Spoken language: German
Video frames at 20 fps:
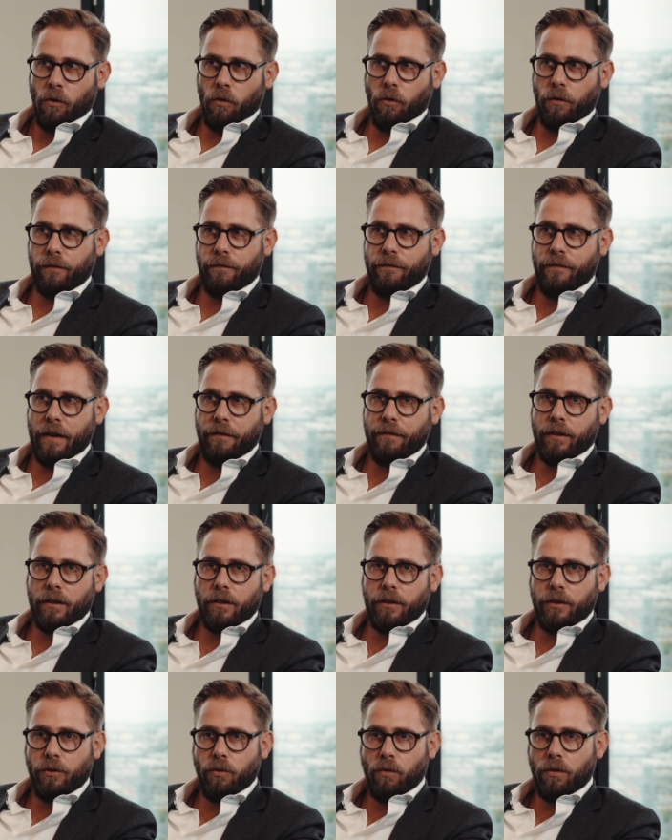Und wenn
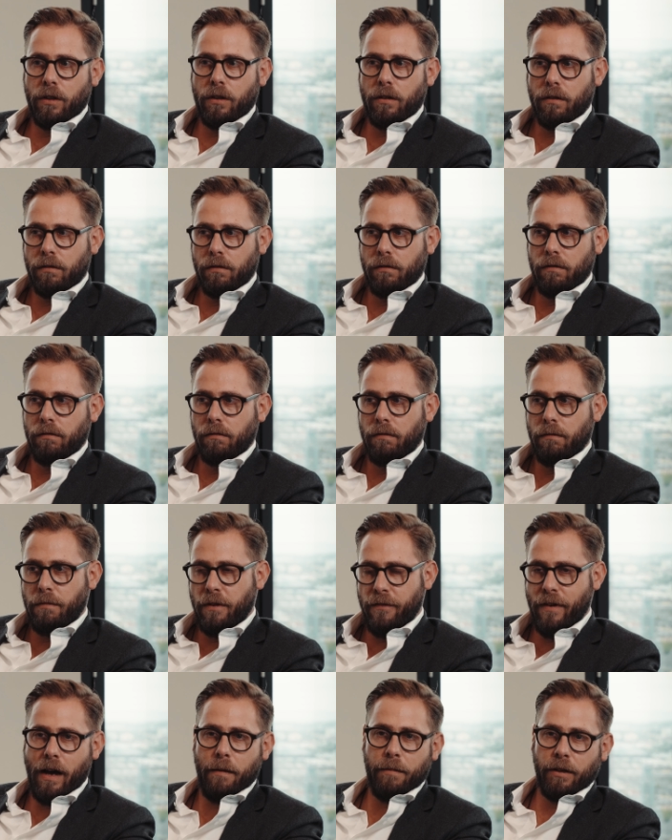wir junge
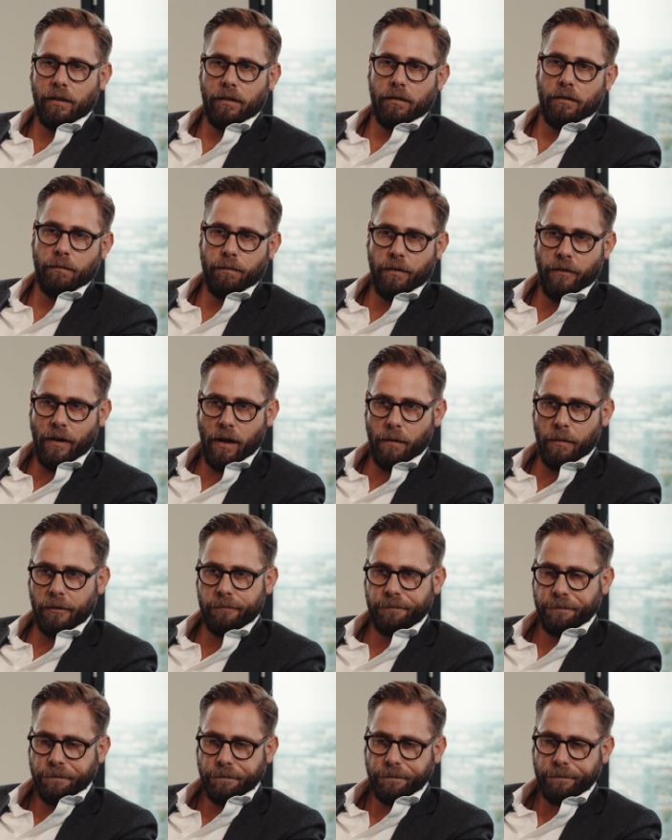Bewerberinnen und Bewerber
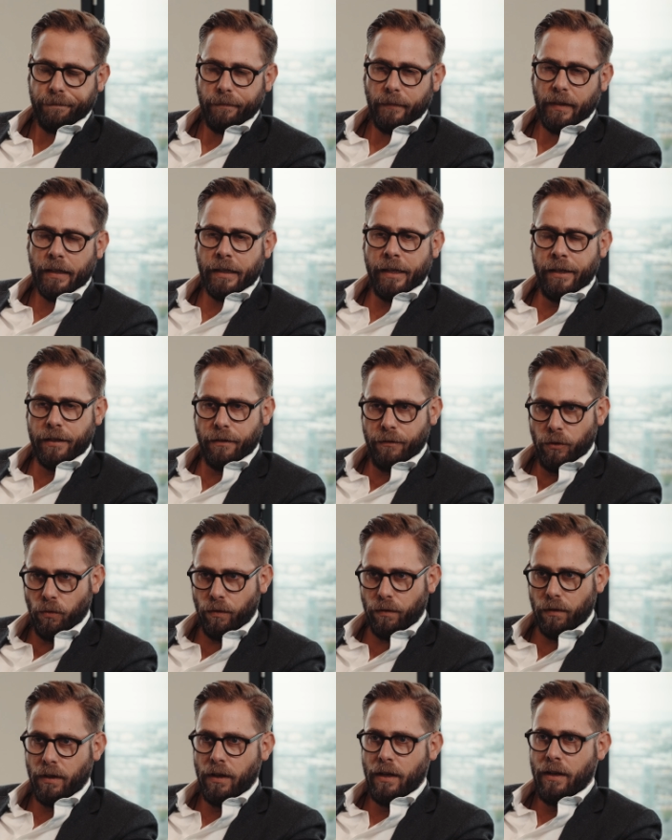
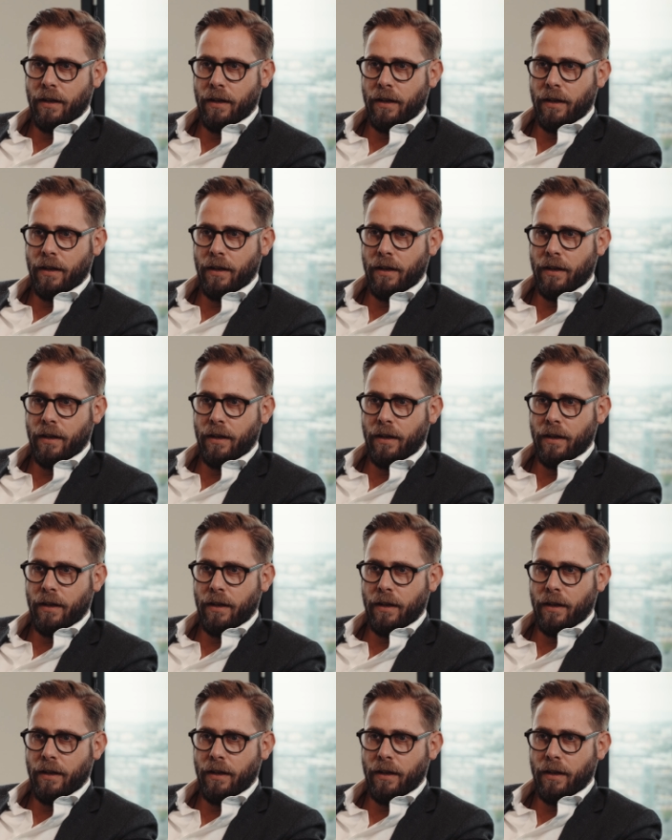interviewen,